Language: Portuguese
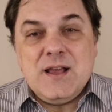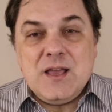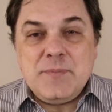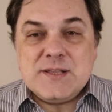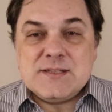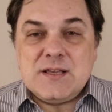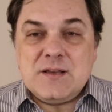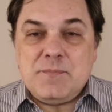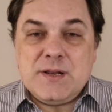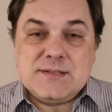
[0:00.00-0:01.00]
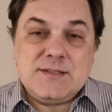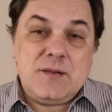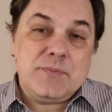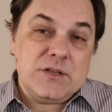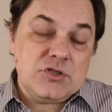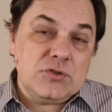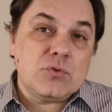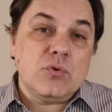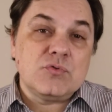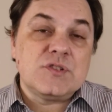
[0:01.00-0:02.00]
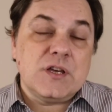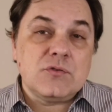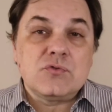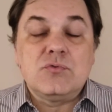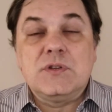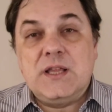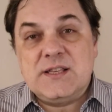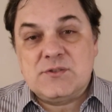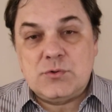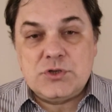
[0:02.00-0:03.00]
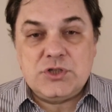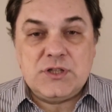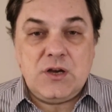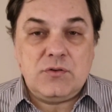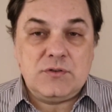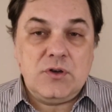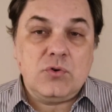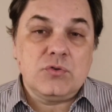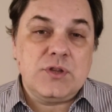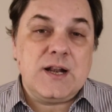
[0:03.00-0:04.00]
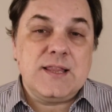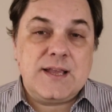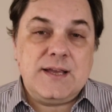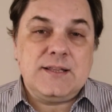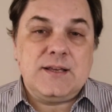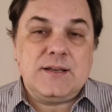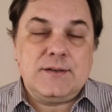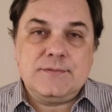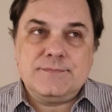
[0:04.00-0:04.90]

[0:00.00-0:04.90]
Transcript: A empresa parece ter aprendido com os erros do Glass original, e ao contrário daquela